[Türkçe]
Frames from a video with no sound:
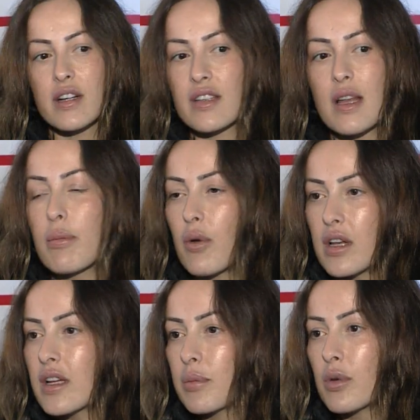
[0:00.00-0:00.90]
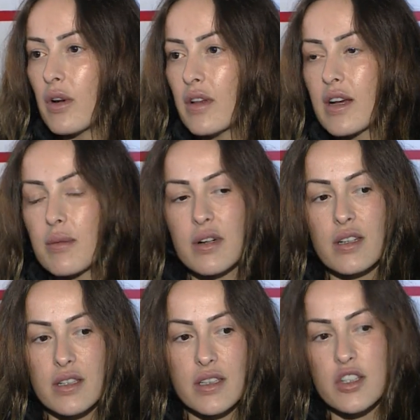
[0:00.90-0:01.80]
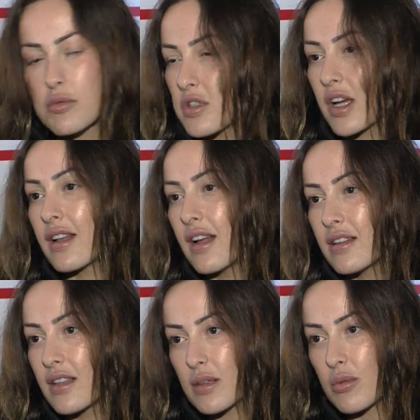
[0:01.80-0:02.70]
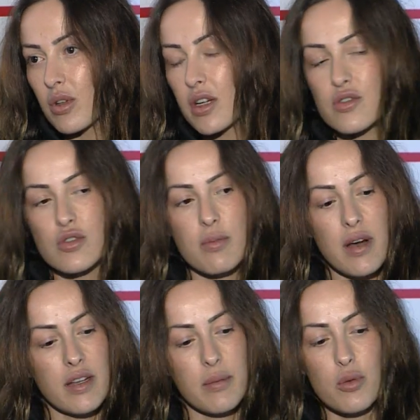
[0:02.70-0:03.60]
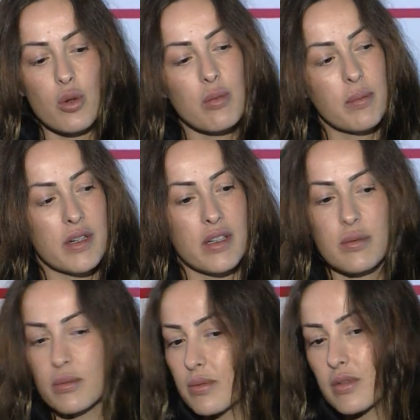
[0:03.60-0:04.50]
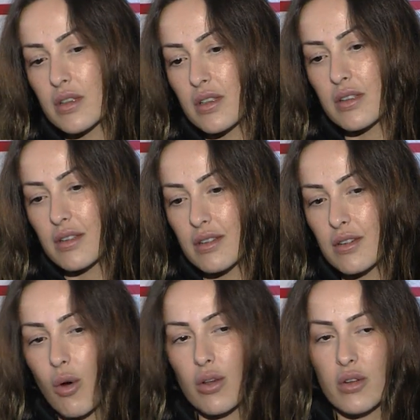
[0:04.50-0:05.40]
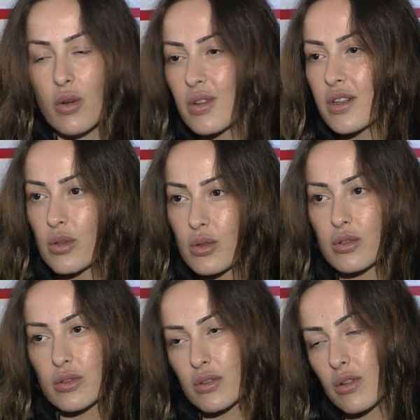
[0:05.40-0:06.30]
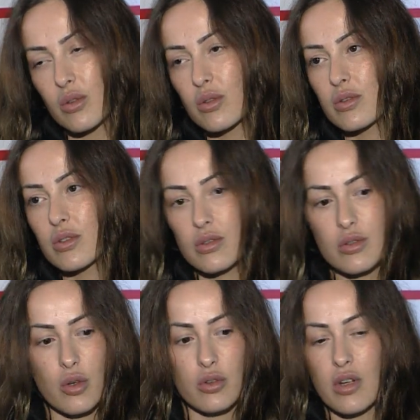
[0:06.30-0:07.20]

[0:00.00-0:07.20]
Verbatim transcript: kadar hep böyle yapıyorlar istiyorlar ama hiçbir şey de elde edemiyorlar. Çünkü ben hep yoluma bakarım. Ee, olan onlar olur. Onun kötü